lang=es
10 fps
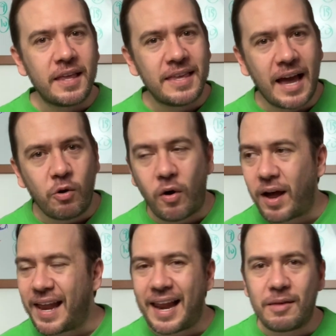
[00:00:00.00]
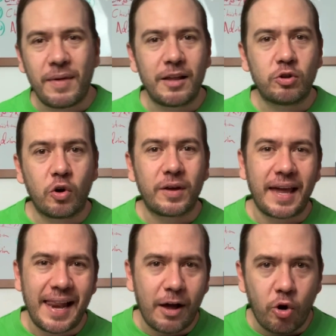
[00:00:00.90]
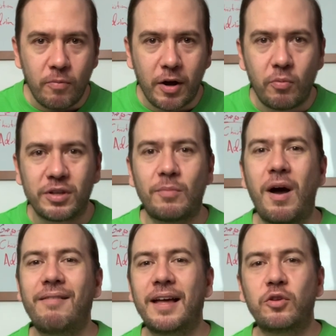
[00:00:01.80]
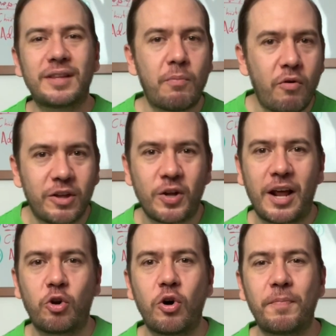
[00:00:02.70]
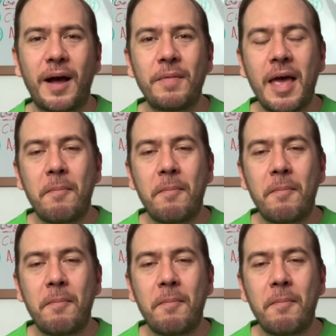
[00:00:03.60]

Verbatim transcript: ya no el alimento que es la goma, como estamos hablando, estás moviendo la ropa,